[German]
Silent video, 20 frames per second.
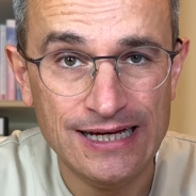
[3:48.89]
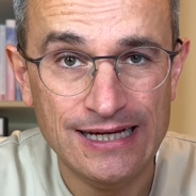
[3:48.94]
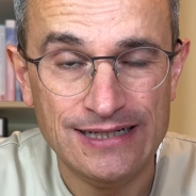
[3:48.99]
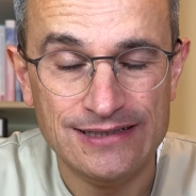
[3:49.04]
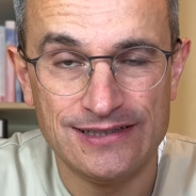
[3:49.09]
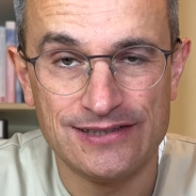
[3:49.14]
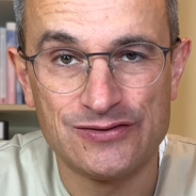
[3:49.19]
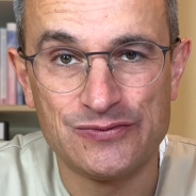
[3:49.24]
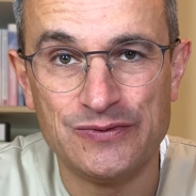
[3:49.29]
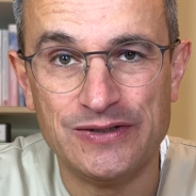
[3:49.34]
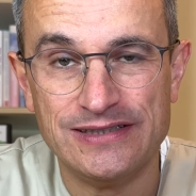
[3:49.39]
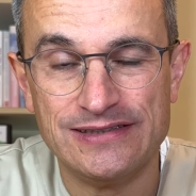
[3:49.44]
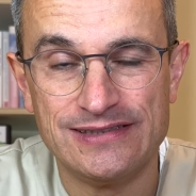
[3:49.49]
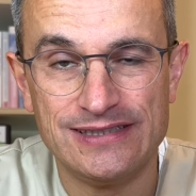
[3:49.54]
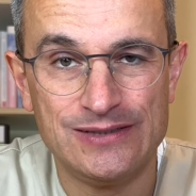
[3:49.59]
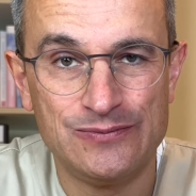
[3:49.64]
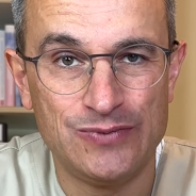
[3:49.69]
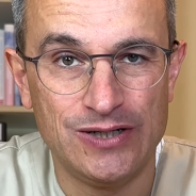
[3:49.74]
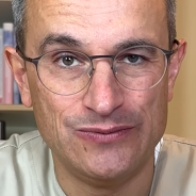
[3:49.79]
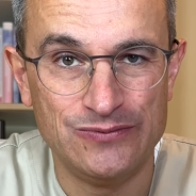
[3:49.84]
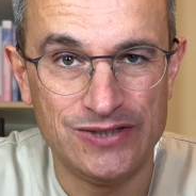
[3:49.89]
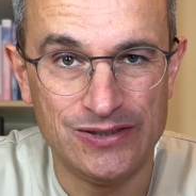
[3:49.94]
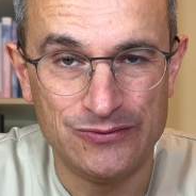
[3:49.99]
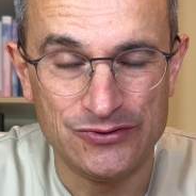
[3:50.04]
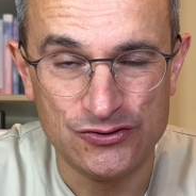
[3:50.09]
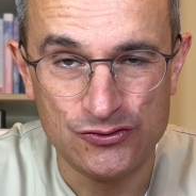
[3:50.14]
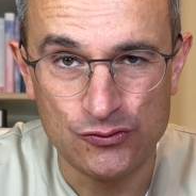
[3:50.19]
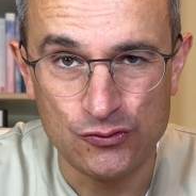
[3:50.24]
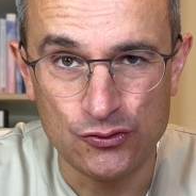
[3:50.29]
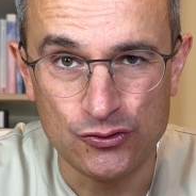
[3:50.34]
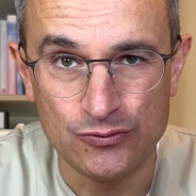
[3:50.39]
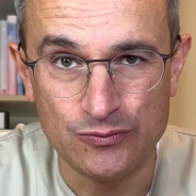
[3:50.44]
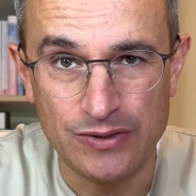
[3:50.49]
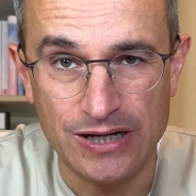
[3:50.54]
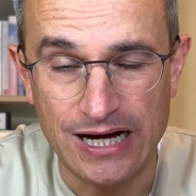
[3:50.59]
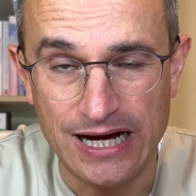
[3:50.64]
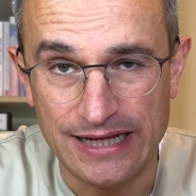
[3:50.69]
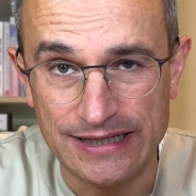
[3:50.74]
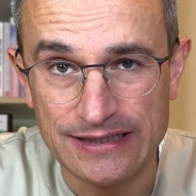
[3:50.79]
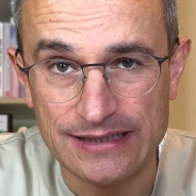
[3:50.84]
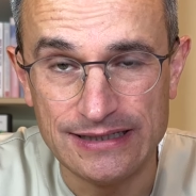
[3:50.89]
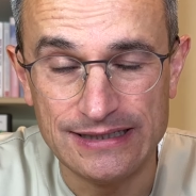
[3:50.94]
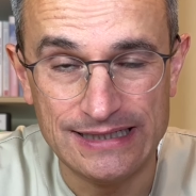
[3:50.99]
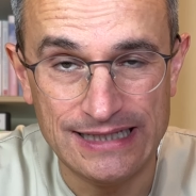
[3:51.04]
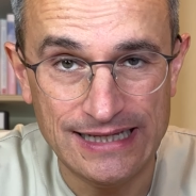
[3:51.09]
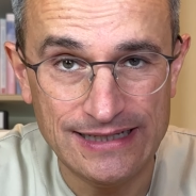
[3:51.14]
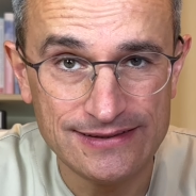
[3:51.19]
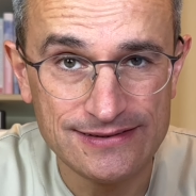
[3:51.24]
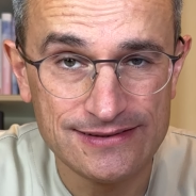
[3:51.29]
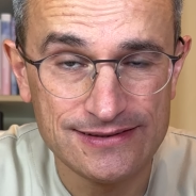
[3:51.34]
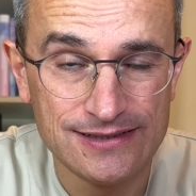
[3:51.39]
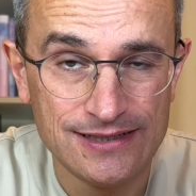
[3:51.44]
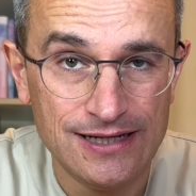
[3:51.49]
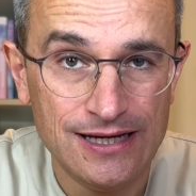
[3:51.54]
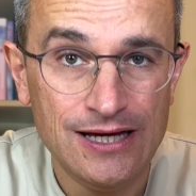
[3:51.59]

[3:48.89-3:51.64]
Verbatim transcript: dass man sich beim Dermatologen behandeln lässt